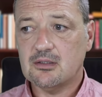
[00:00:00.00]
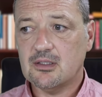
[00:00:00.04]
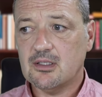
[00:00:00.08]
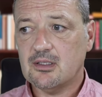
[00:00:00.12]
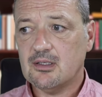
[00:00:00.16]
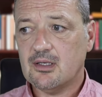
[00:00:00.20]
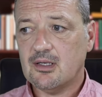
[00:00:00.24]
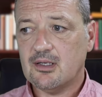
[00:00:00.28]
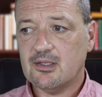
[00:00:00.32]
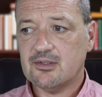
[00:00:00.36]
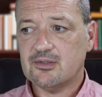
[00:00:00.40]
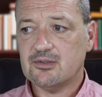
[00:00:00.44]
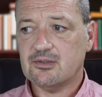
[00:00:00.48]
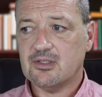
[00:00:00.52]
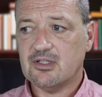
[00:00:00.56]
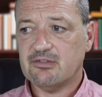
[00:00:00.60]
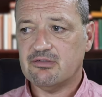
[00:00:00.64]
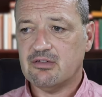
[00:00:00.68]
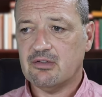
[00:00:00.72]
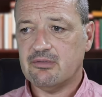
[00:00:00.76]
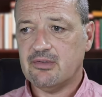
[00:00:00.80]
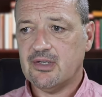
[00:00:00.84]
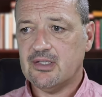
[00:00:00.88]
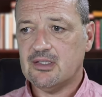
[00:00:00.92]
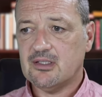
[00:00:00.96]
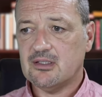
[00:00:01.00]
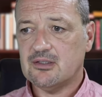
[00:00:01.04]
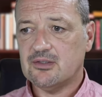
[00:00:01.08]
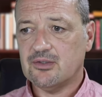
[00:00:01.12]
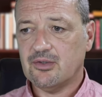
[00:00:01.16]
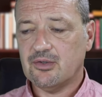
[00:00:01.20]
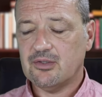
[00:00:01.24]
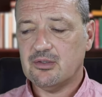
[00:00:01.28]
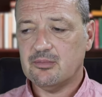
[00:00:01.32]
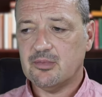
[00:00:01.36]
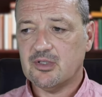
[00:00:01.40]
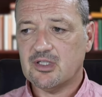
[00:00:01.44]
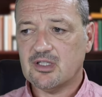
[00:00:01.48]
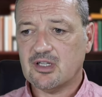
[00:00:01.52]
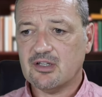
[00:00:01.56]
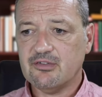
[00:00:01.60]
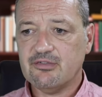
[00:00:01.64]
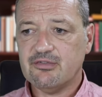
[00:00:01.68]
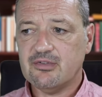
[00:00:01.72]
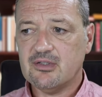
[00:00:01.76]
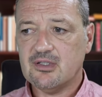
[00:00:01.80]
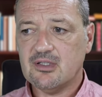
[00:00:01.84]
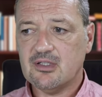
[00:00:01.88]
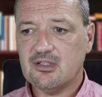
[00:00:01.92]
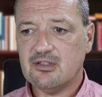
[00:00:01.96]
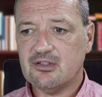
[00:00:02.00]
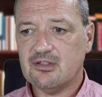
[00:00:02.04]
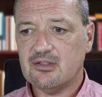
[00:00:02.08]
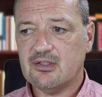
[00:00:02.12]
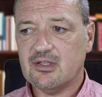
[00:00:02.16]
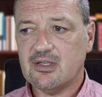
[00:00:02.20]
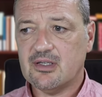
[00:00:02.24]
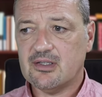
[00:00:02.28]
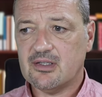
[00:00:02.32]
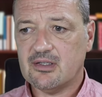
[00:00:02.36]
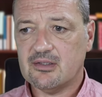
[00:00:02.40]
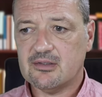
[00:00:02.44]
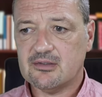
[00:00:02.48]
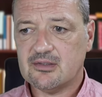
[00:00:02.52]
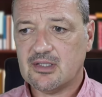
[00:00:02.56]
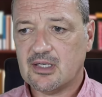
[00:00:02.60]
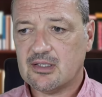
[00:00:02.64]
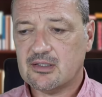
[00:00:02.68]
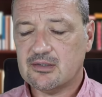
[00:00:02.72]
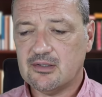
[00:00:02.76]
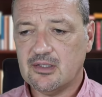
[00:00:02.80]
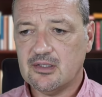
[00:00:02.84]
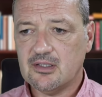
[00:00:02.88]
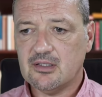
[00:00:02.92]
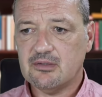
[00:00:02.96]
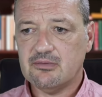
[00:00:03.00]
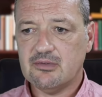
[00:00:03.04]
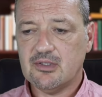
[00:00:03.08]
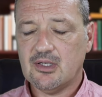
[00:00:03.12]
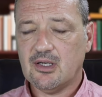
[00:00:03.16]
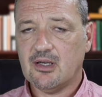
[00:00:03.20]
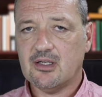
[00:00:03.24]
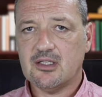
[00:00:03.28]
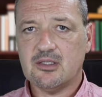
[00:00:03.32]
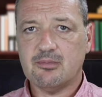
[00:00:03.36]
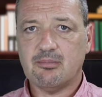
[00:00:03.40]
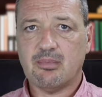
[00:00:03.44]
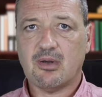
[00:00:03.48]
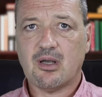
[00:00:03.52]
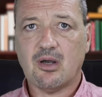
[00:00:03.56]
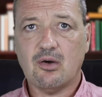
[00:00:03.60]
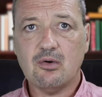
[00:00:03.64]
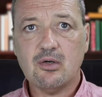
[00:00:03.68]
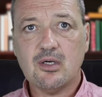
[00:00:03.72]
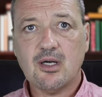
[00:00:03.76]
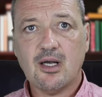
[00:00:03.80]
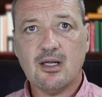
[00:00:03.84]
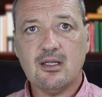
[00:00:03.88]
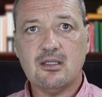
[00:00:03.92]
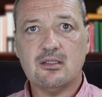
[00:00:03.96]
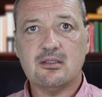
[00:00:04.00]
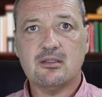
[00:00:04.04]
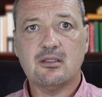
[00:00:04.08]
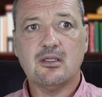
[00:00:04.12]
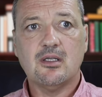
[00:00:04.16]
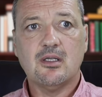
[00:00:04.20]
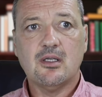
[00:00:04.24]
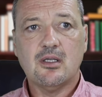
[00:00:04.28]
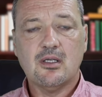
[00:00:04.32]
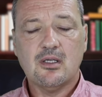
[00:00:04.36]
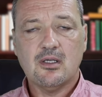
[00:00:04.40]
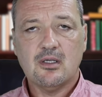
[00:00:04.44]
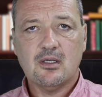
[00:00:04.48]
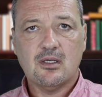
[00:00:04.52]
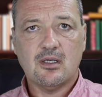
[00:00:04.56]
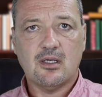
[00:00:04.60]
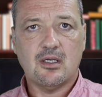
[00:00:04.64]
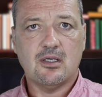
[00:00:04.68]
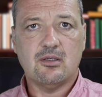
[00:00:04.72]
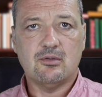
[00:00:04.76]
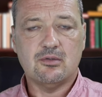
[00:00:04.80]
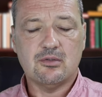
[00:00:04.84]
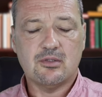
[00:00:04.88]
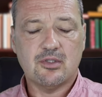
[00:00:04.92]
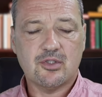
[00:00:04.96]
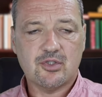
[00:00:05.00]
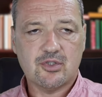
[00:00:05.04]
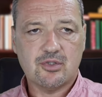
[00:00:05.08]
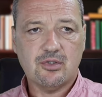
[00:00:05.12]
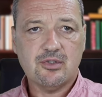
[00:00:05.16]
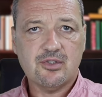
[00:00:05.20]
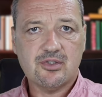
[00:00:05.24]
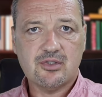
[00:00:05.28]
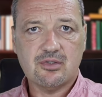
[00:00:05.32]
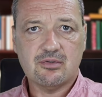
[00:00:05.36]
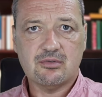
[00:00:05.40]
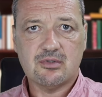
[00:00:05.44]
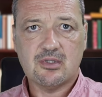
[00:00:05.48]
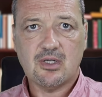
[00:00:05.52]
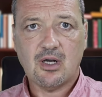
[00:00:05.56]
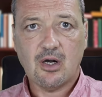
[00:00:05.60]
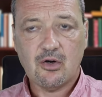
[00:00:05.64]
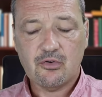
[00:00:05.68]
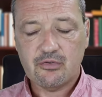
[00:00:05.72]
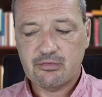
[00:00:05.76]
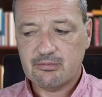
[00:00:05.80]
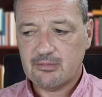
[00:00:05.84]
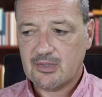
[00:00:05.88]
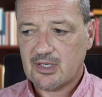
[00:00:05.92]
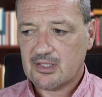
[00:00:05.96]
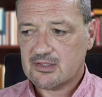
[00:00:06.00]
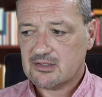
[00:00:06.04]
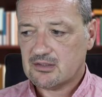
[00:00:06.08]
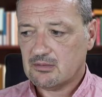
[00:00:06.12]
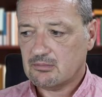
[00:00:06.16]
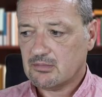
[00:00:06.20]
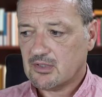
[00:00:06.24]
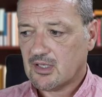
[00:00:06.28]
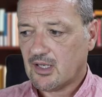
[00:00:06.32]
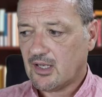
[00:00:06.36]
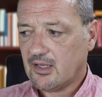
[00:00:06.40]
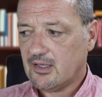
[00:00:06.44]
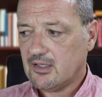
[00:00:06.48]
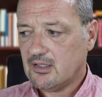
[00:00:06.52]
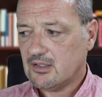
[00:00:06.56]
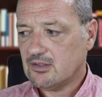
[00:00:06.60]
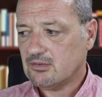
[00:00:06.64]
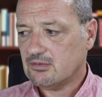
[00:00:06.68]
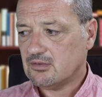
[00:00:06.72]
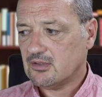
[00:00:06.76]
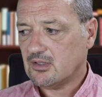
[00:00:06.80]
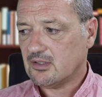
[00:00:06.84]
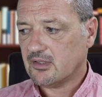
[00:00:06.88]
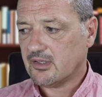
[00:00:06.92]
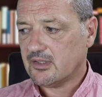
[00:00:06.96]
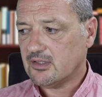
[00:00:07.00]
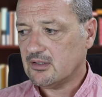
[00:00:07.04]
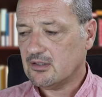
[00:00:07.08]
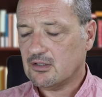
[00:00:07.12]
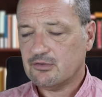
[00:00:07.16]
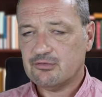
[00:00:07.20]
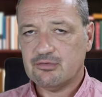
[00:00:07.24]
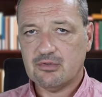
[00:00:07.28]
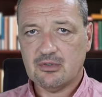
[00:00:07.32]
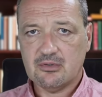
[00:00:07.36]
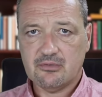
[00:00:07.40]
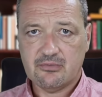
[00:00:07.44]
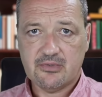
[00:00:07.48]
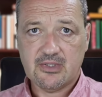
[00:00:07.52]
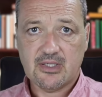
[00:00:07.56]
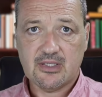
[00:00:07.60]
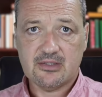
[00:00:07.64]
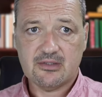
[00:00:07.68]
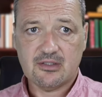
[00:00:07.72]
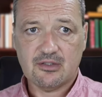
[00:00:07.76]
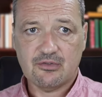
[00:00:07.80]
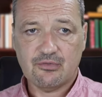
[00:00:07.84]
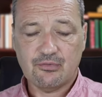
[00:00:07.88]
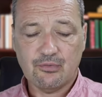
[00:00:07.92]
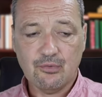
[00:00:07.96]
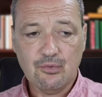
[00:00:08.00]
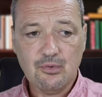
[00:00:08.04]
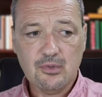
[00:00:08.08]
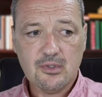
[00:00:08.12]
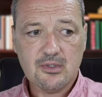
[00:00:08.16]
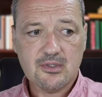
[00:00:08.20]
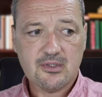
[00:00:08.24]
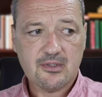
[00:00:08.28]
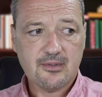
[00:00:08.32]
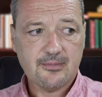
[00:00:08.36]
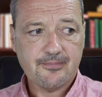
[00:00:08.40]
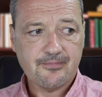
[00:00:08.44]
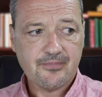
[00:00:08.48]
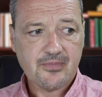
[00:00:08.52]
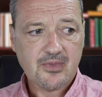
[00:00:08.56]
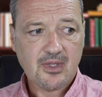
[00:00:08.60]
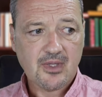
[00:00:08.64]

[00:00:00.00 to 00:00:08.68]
Ja, also er verwendet neue Begriffe, er sagt Dinge wie, ja, ich brauche halt äh, Unterstützung oder Aufmerksamkeit oder redet davon, wie er sich fühlt